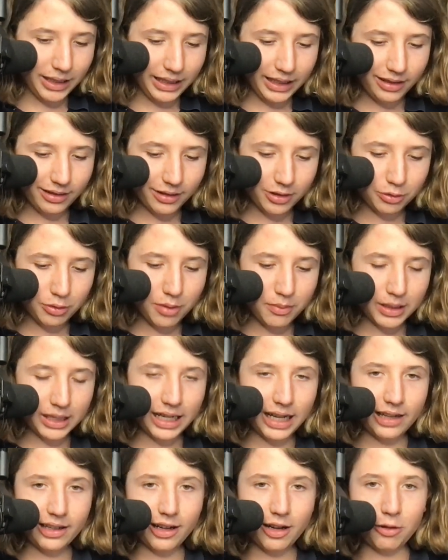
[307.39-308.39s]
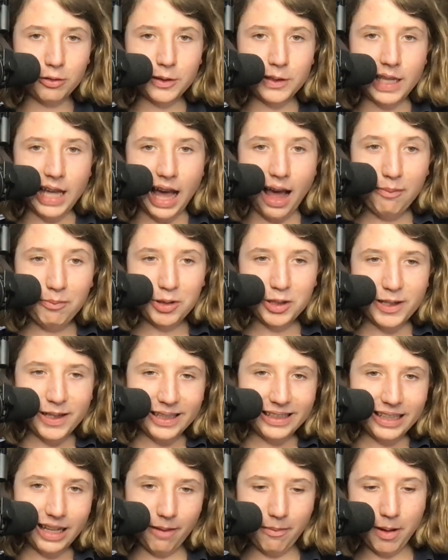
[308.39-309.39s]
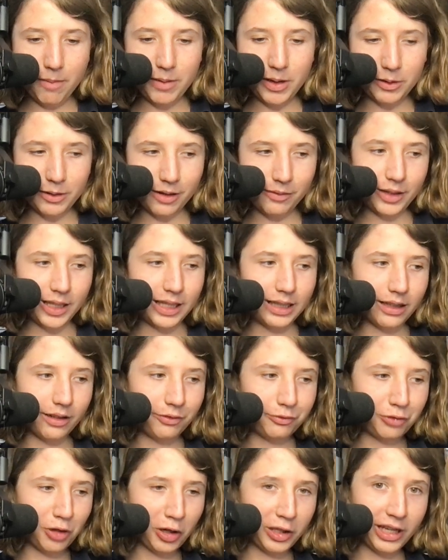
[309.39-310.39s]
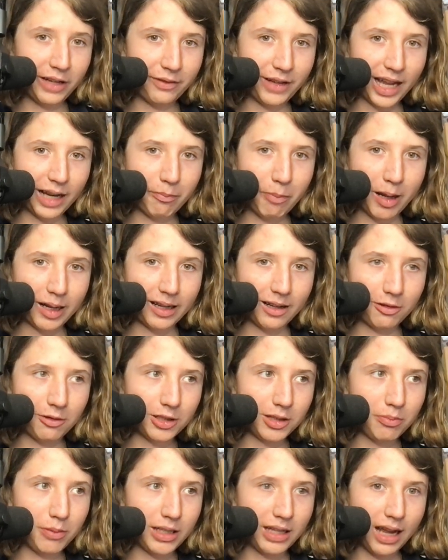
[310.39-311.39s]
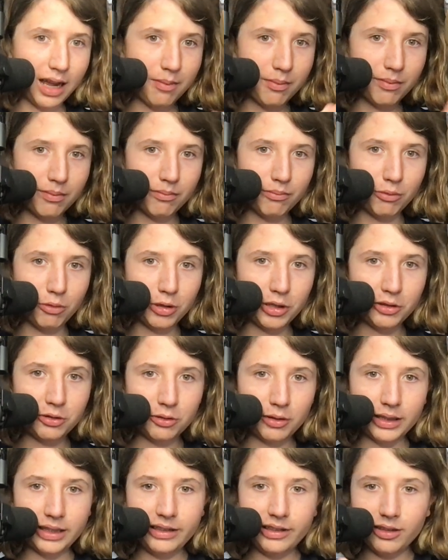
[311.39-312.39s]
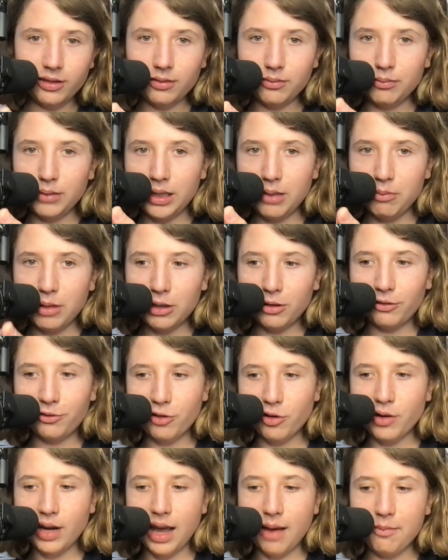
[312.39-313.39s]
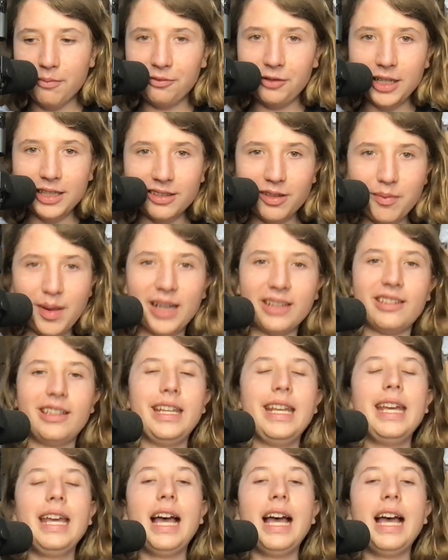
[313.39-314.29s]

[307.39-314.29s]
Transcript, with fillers: Ich streame gerade aus der Abstellkammer mehr oder weniger von der Werkbank aus mit einem Monitor hier mit dem Mikrofonarm festgemacht